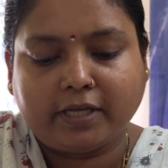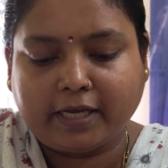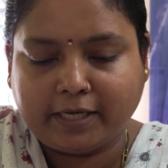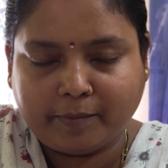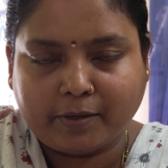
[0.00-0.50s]
যদি এই
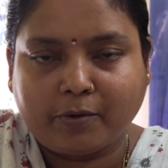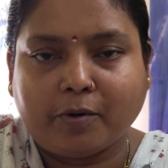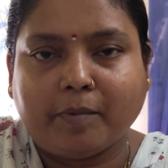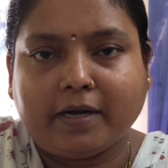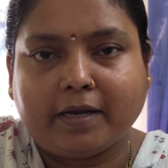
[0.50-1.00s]
ডিমের
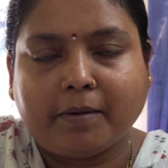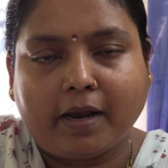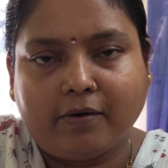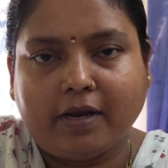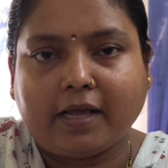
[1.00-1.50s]
কোরমাটা
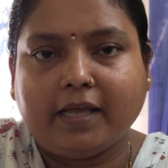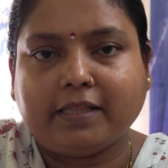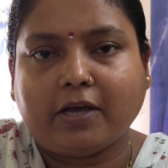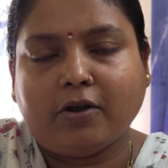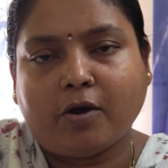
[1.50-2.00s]
ভালো লাগে
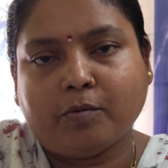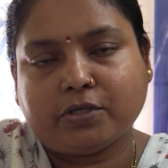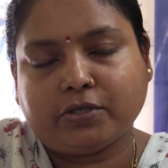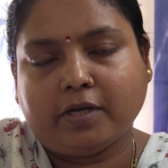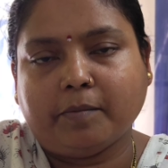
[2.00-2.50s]
তাহলে
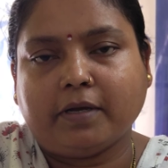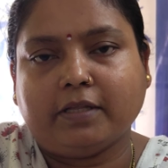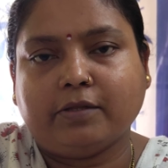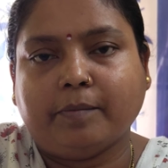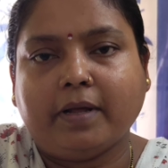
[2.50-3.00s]
অবশ্যই আমাকে
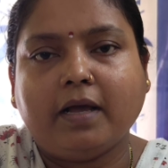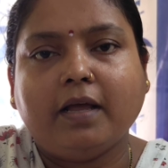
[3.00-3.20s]
তোমরা